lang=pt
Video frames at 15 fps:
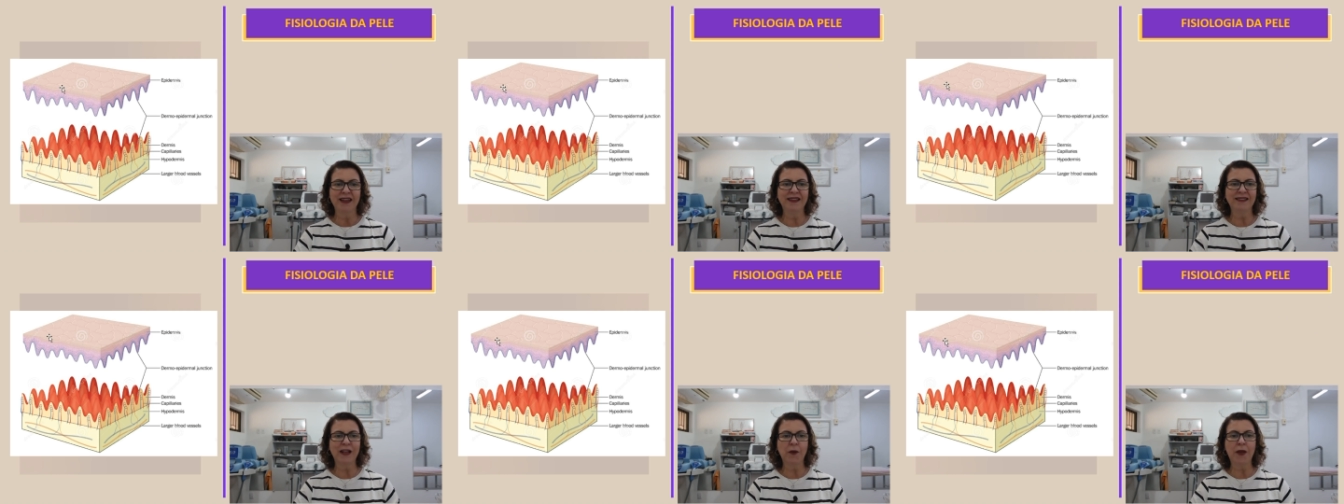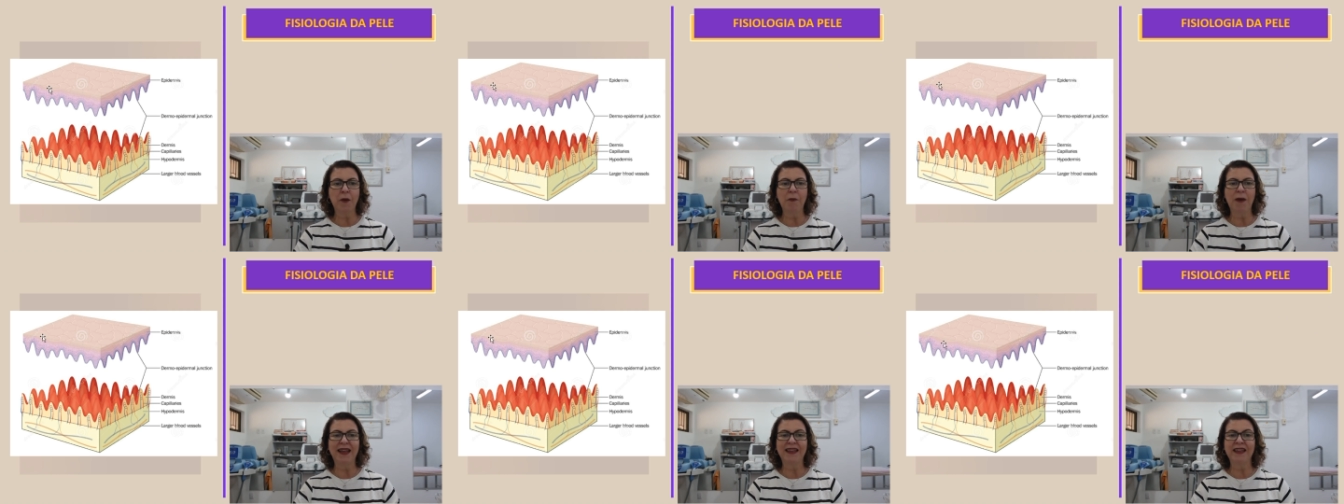Então, é
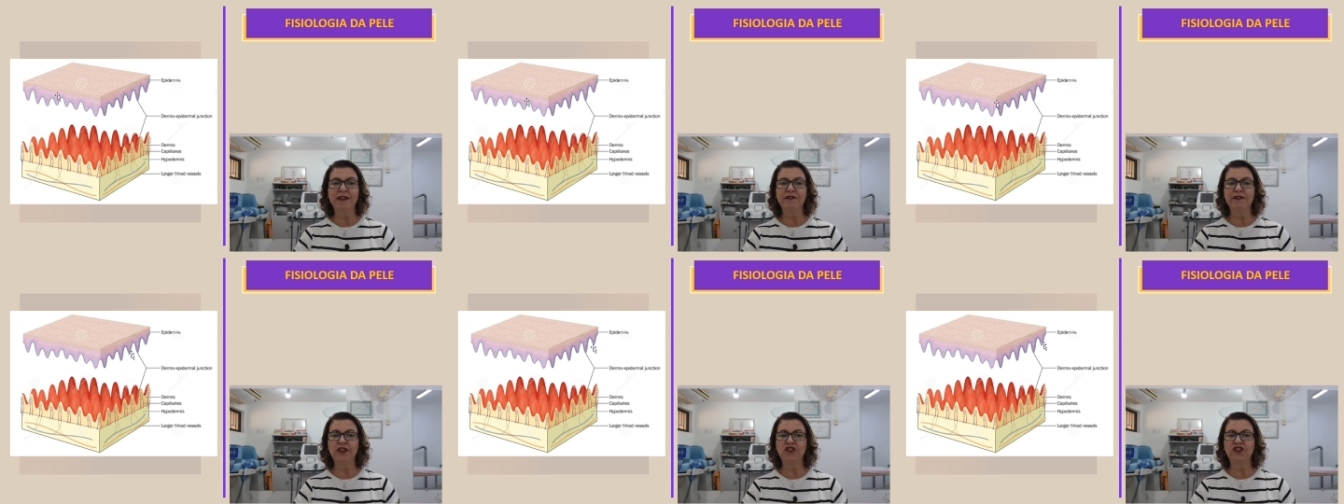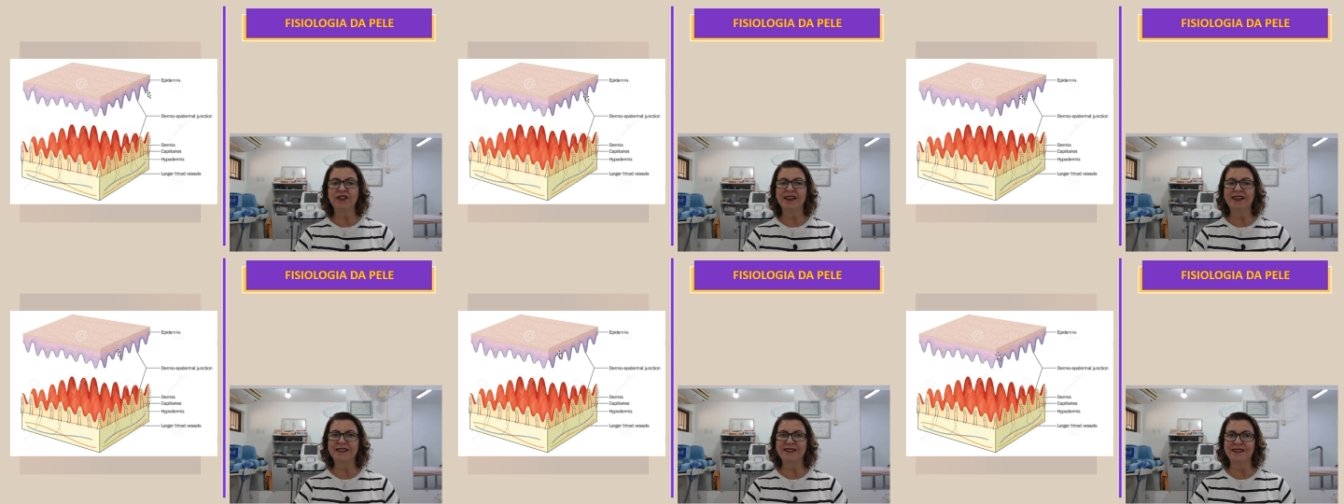uma
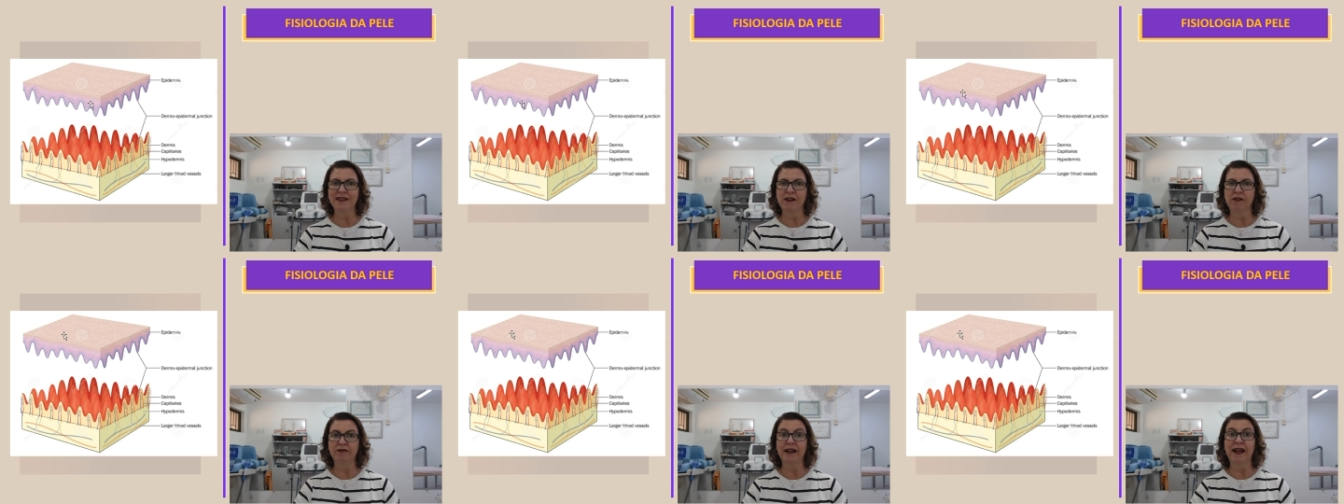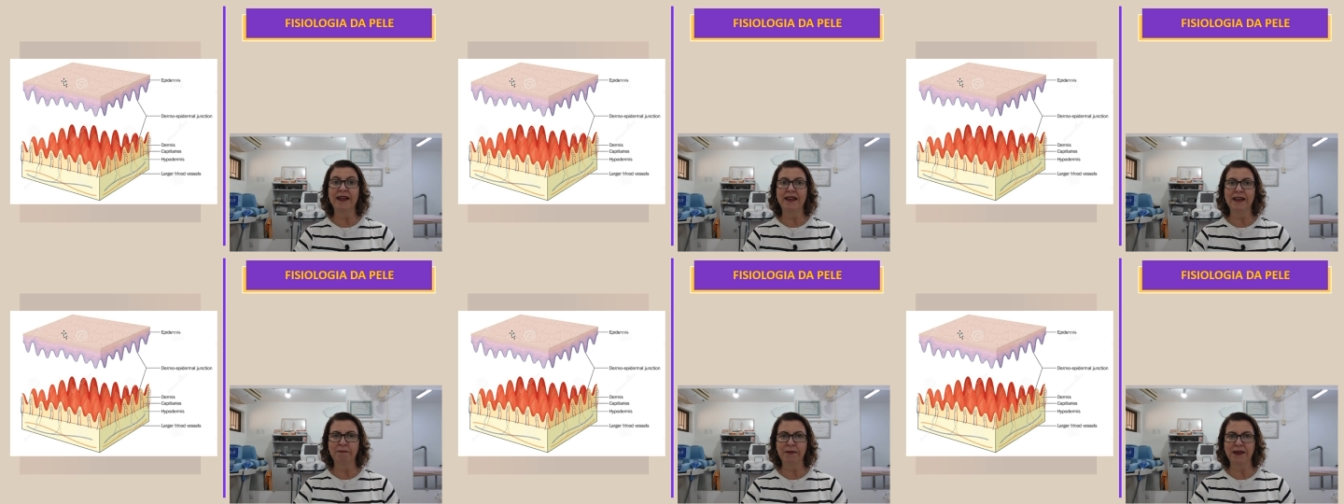invaginação da
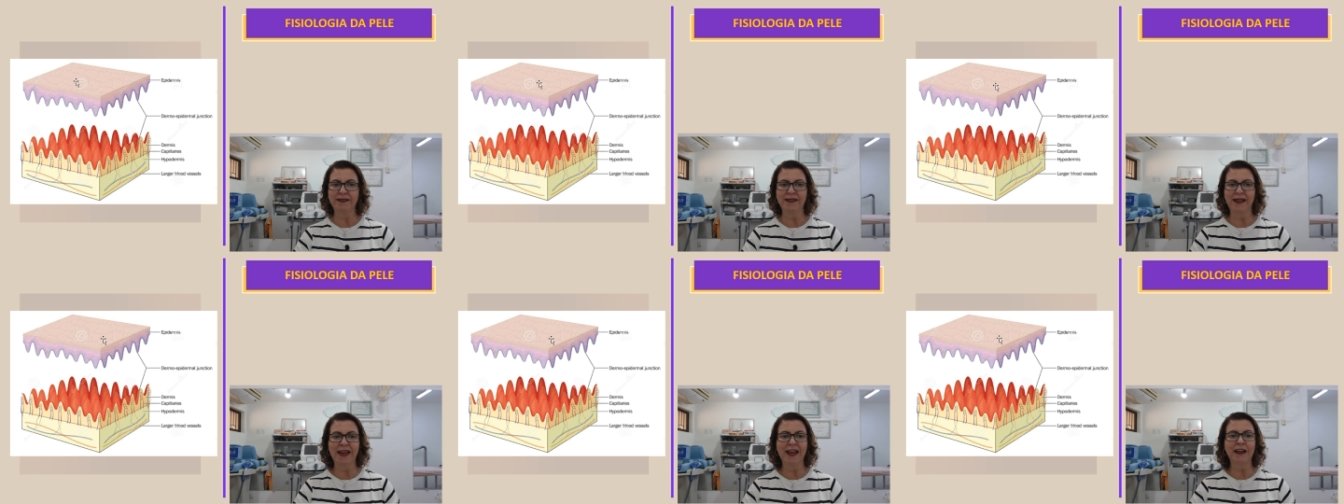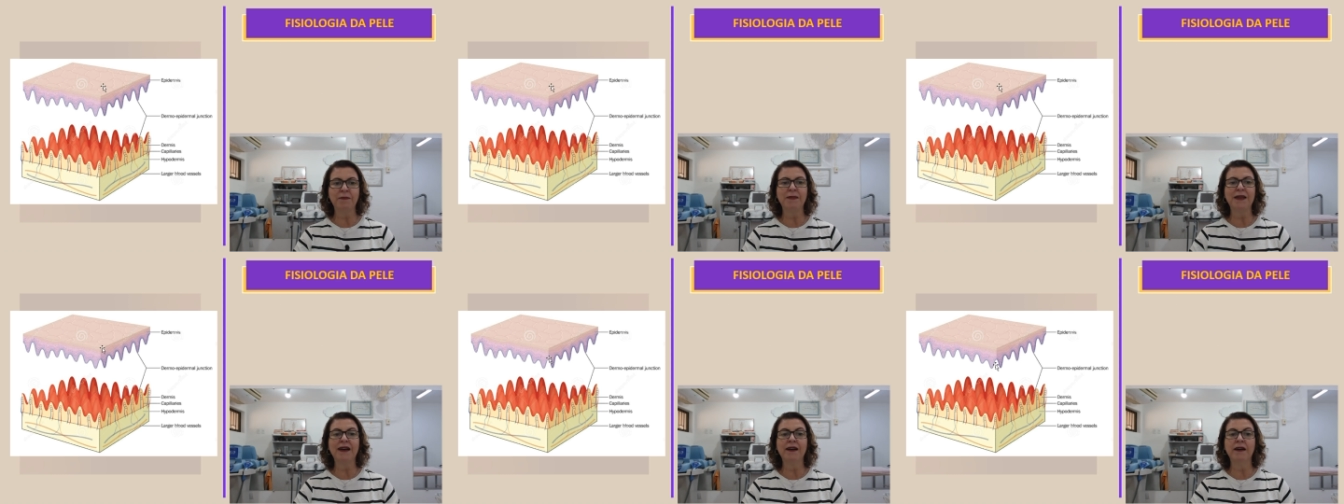
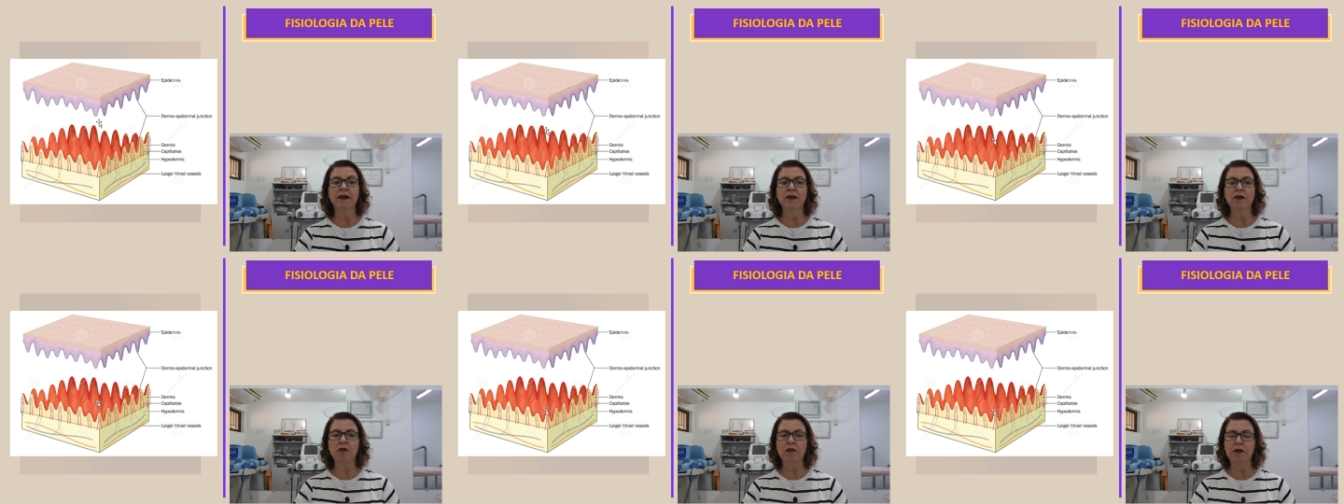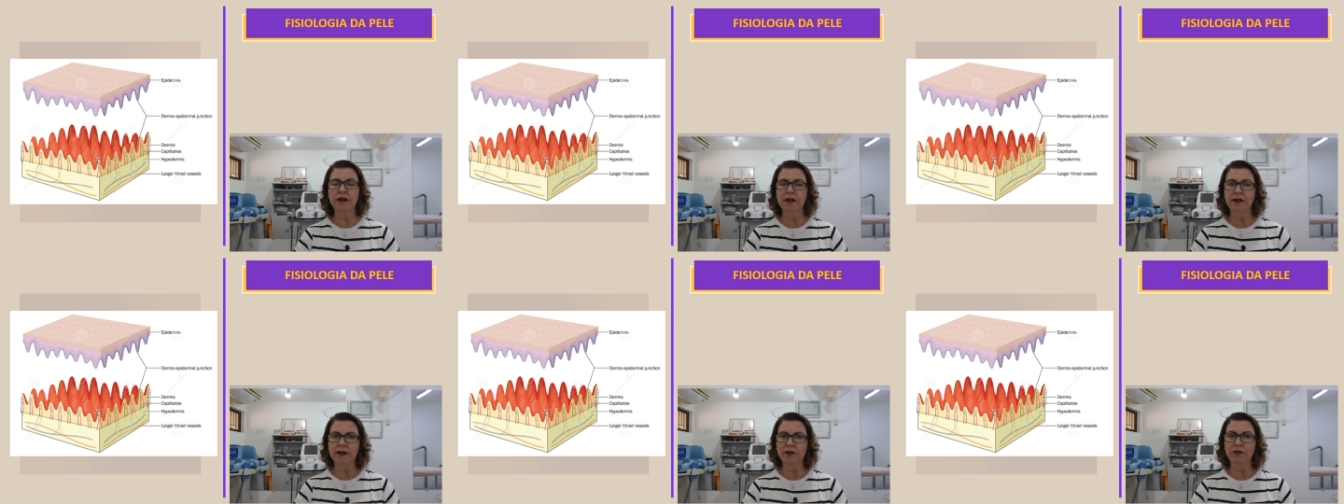epiderme
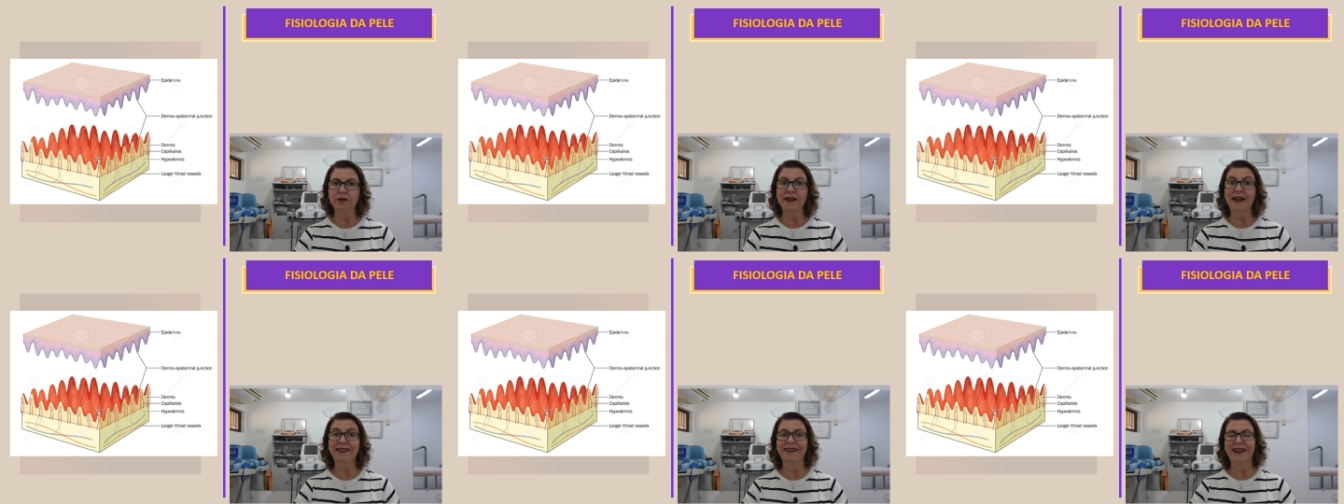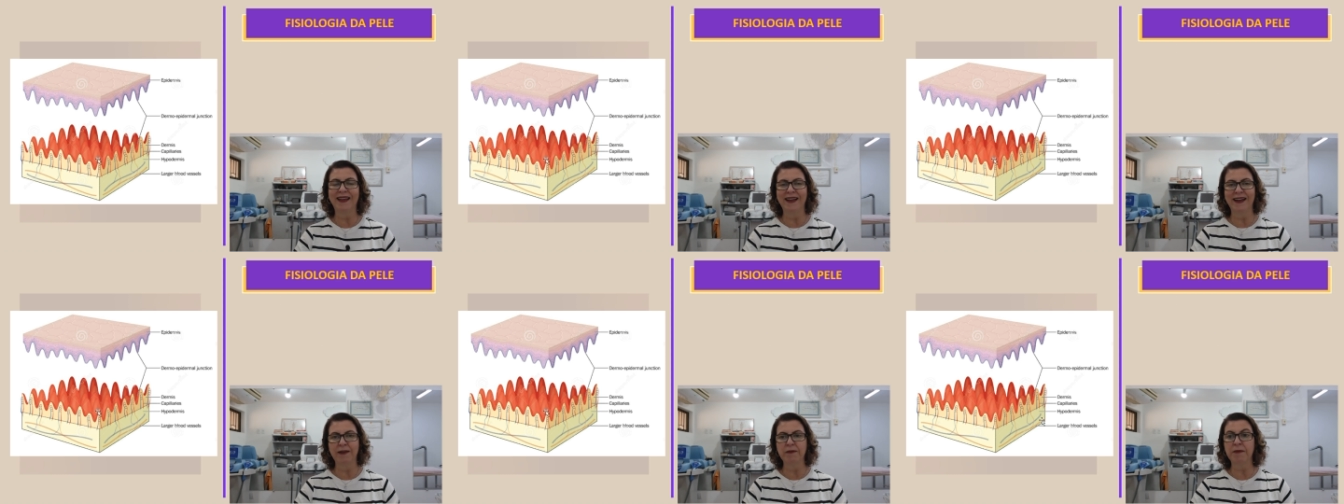ancorando na
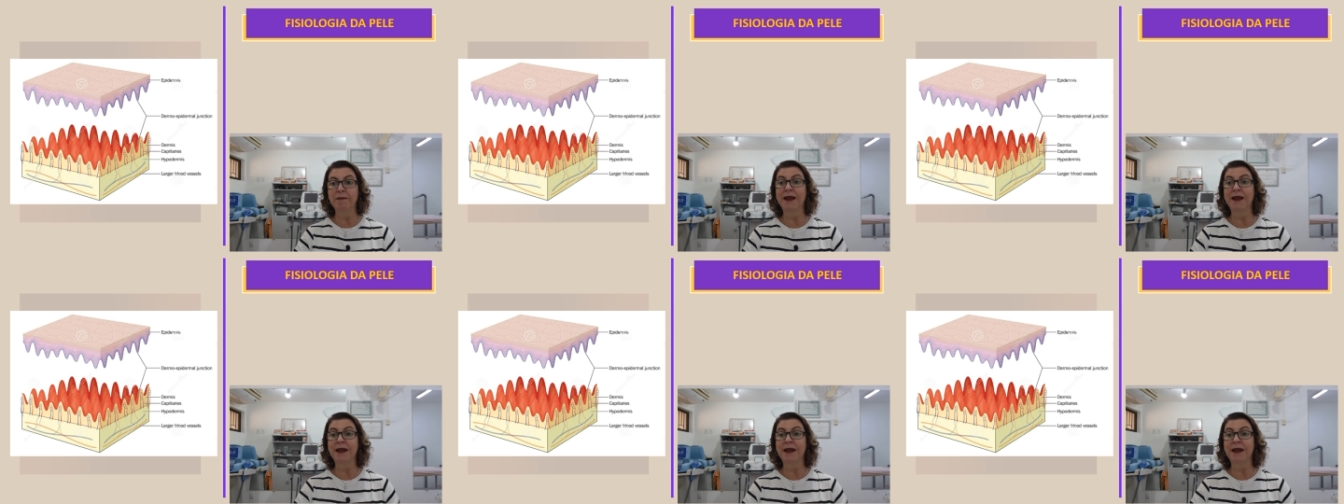derme.